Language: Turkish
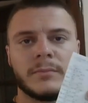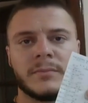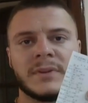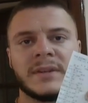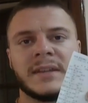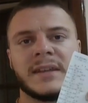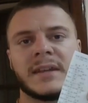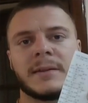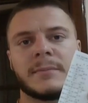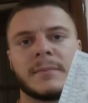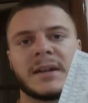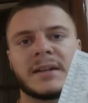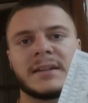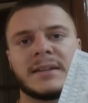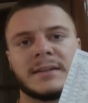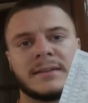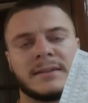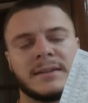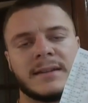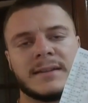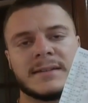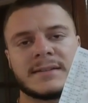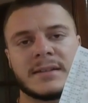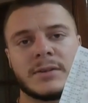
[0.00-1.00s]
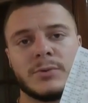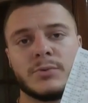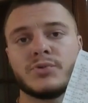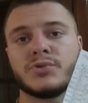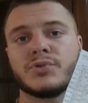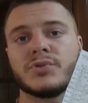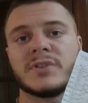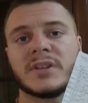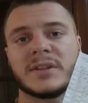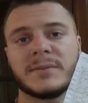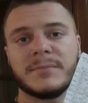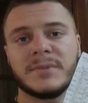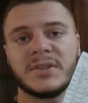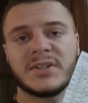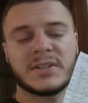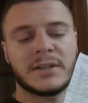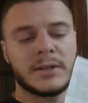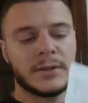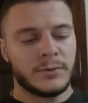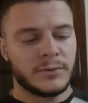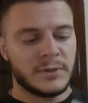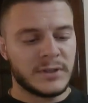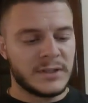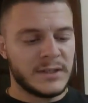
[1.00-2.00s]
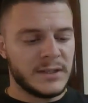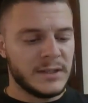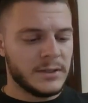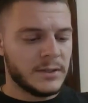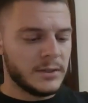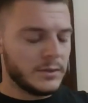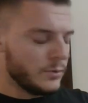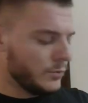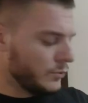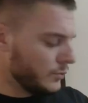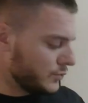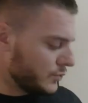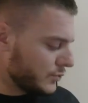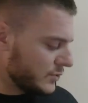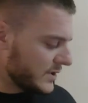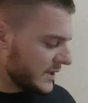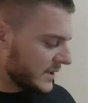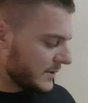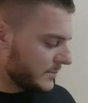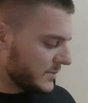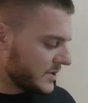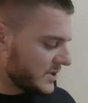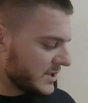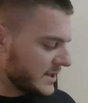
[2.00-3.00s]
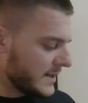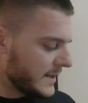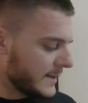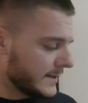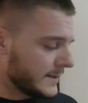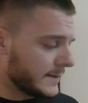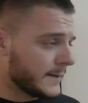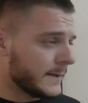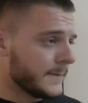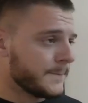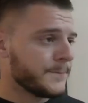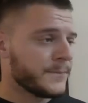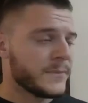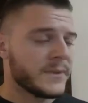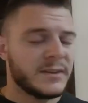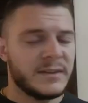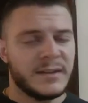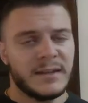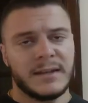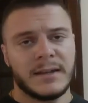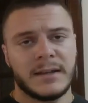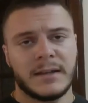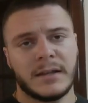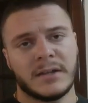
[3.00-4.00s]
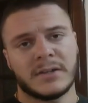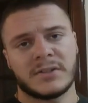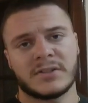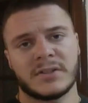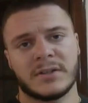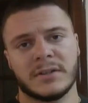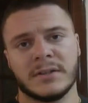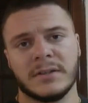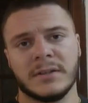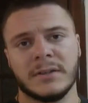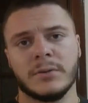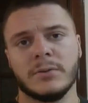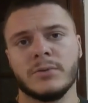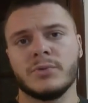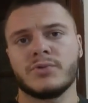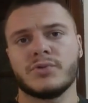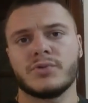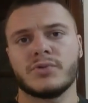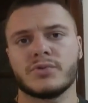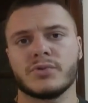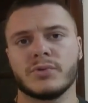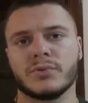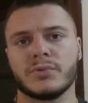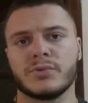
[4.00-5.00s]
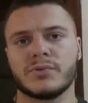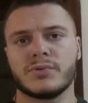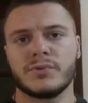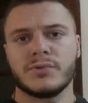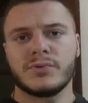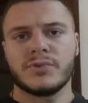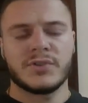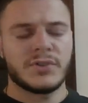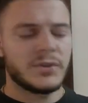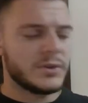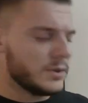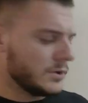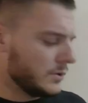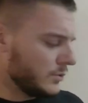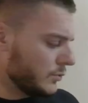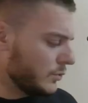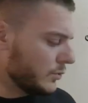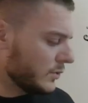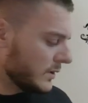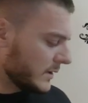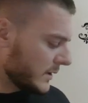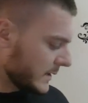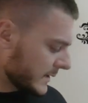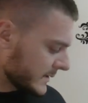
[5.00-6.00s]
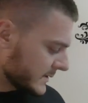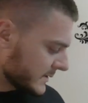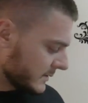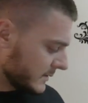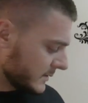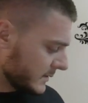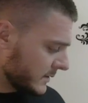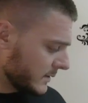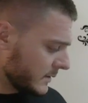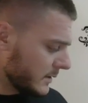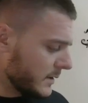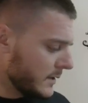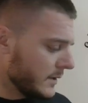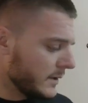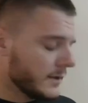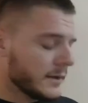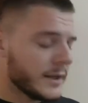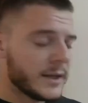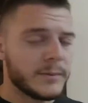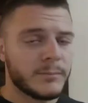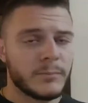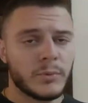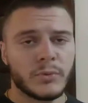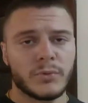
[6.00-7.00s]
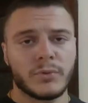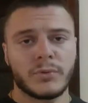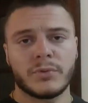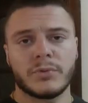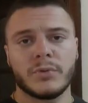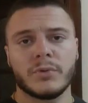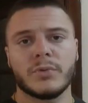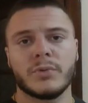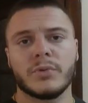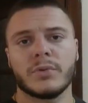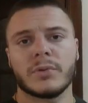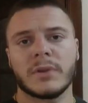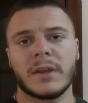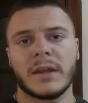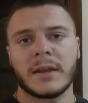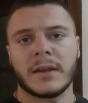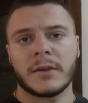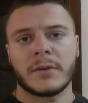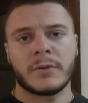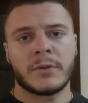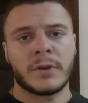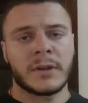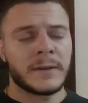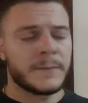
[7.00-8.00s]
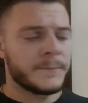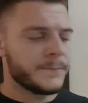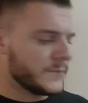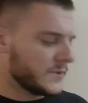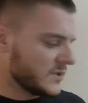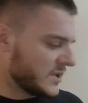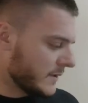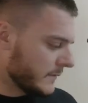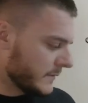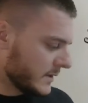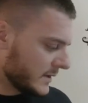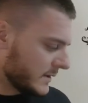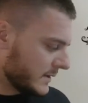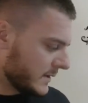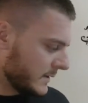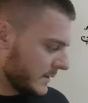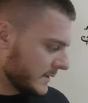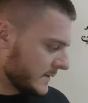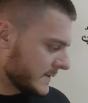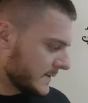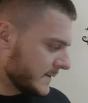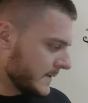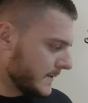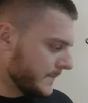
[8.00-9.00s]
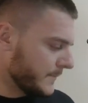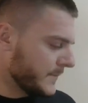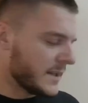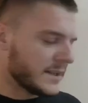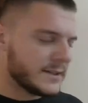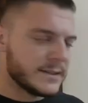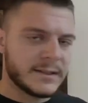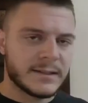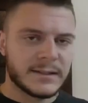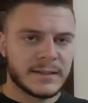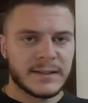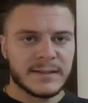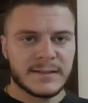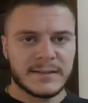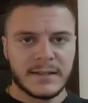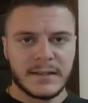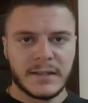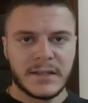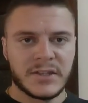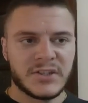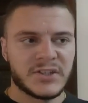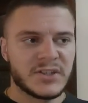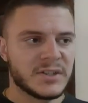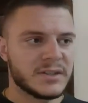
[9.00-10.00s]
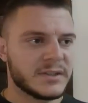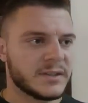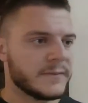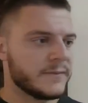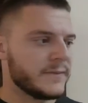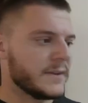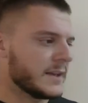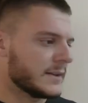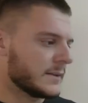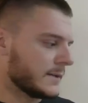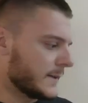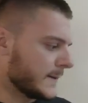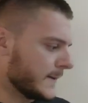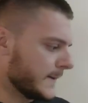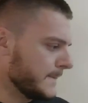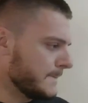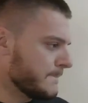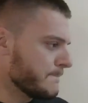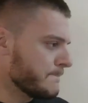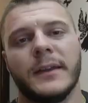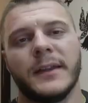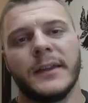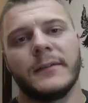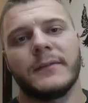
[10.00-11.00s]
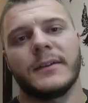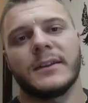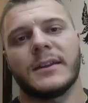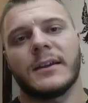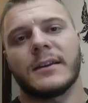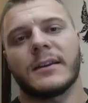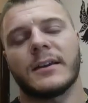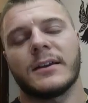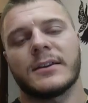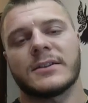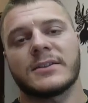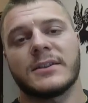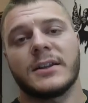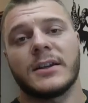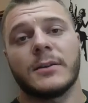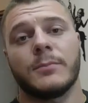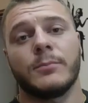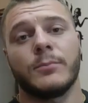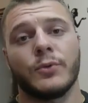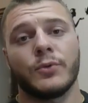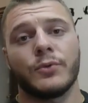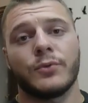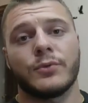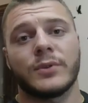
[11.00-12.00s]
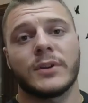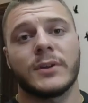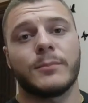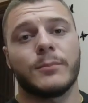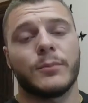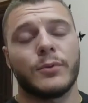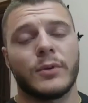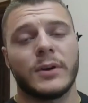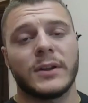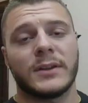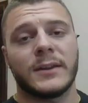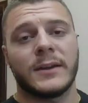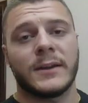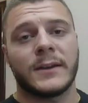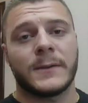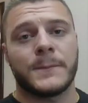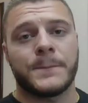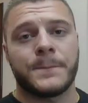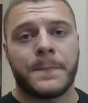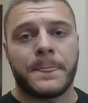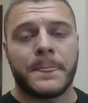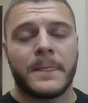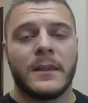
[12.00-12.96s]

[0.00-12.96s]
Diğer markette ise 370 ile ödedik. 370 lehinde TL karşılığı 333 Türk lirasıdır. Yani bugünkü kurlara göre çevirdiğinizde en neredeyse eşittir fiyatları. Evet arkadaşlar bugünden bu kadar.